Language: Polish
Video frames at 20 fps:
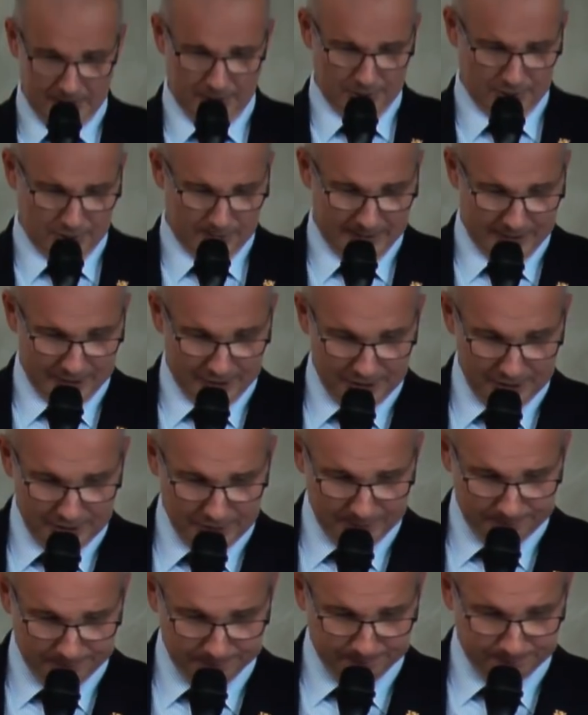go
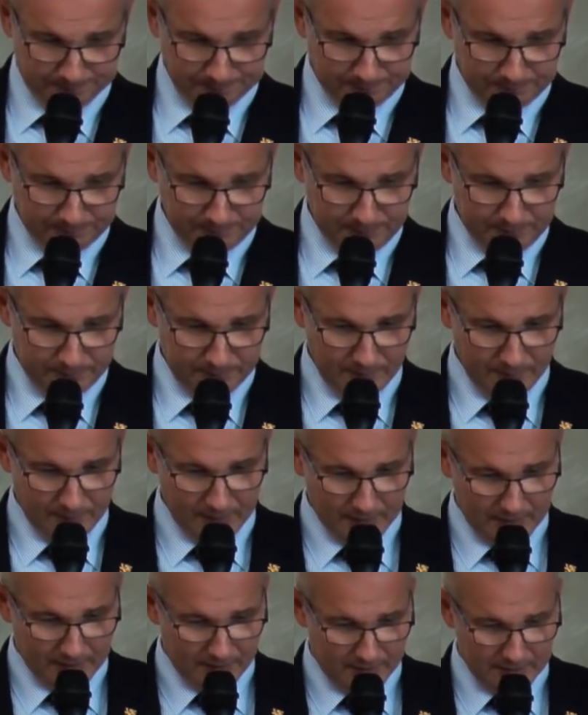zobaczyć.
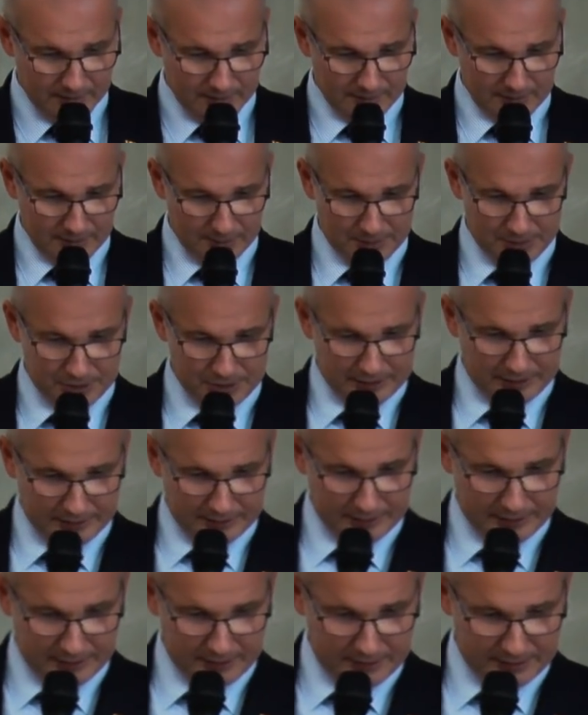E, tu jeszcze
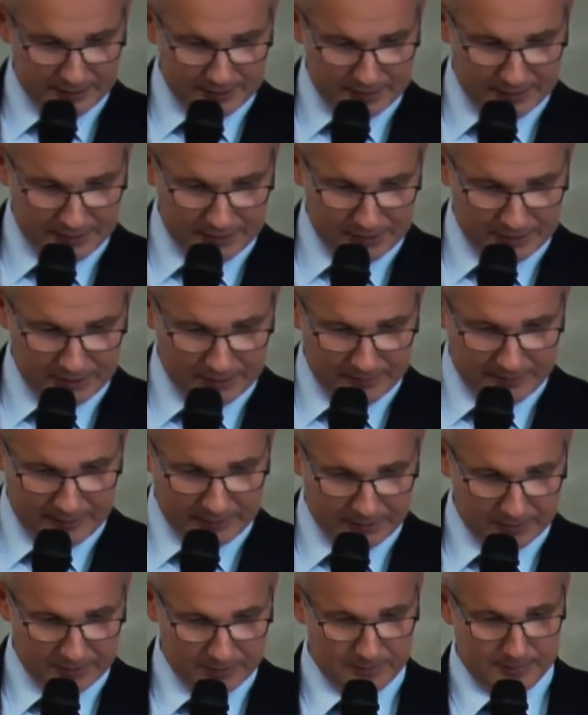takie inne zdjęcie
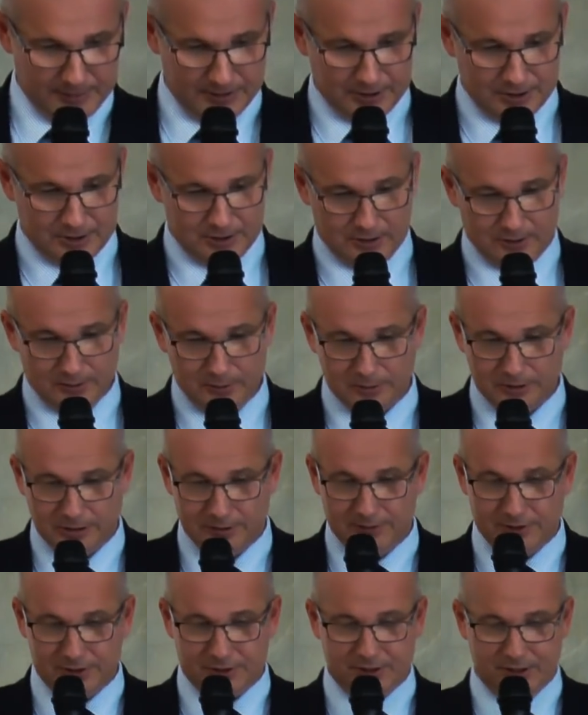warto zobaczyć. O, tutaj
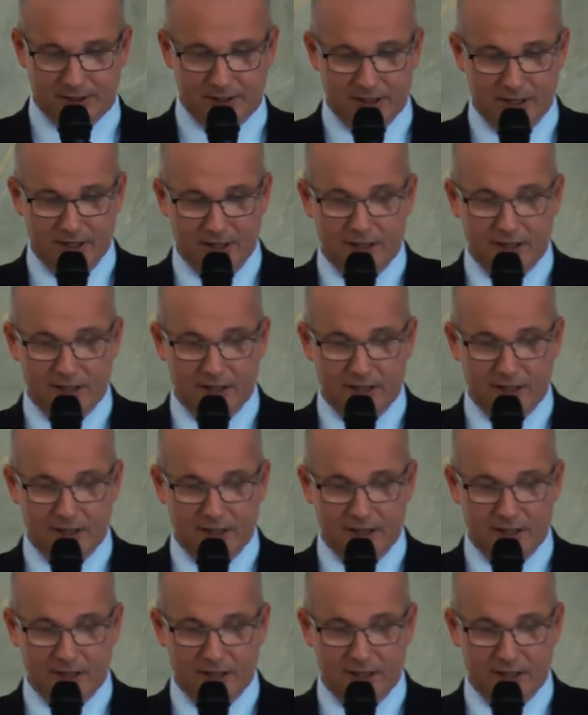właśnie